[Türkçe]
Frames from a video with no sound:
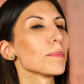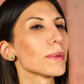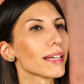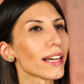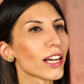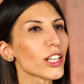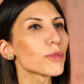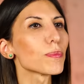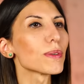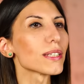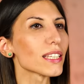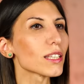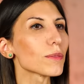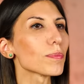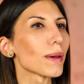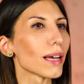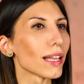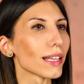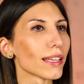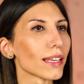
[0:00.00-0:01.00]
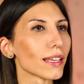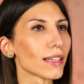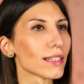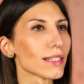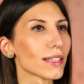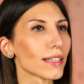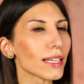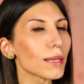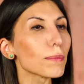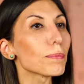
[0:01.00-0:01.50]
Birkaç basit belgeyi
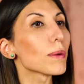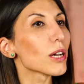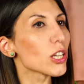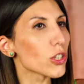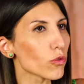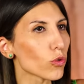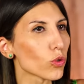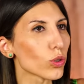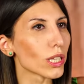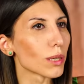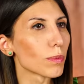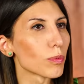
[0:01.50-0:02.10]
hazırlayıp başvurunu